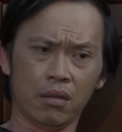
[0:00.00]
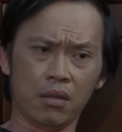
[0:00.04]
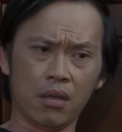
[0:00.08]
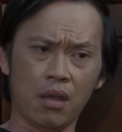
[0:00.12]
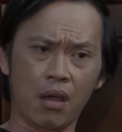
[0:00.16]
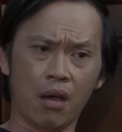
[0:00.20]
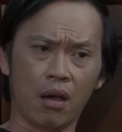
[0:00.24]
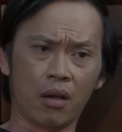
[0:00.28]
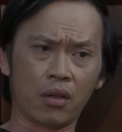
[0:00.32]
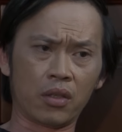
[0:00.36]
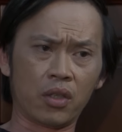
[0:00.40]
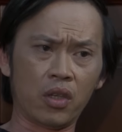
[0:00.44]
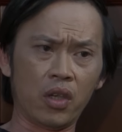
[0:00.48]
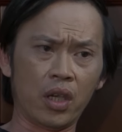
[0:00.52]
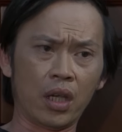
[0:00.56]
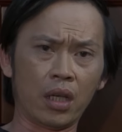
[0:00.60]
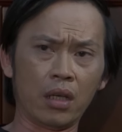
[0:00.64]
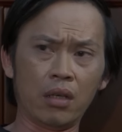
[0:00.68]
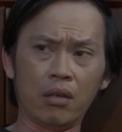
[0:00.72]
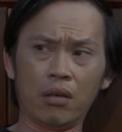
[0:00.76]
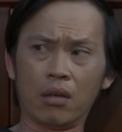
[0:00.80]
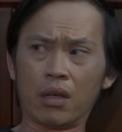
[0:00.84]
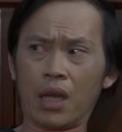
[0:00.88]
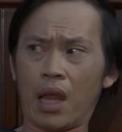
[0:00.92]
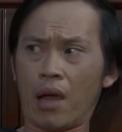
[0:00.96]
Giờ chuyện
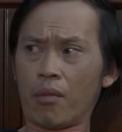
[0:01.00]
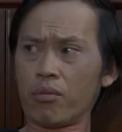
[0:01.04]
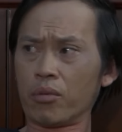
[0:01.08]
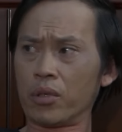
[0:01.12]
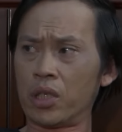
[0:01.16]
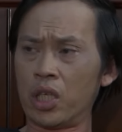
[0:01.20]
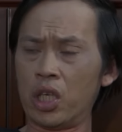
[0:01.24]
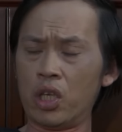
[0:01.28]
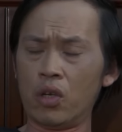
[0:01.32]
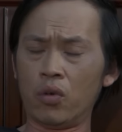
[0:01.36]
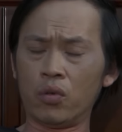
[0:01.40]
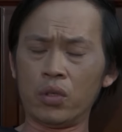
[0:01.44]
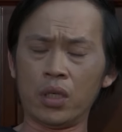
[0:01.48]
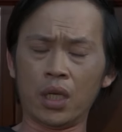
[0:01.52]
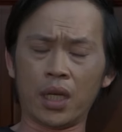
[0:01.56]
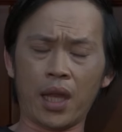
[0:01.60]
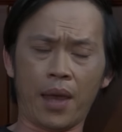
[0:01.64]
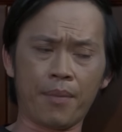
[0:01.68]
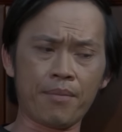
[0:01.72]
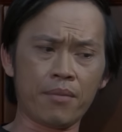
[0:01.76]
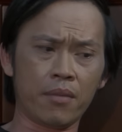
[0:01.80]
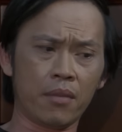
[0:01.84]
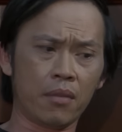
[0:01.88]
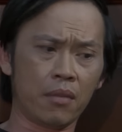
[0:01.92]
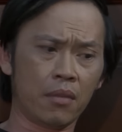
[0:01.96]
lừa lọc nhiều dữ
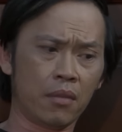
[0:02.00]
lắm,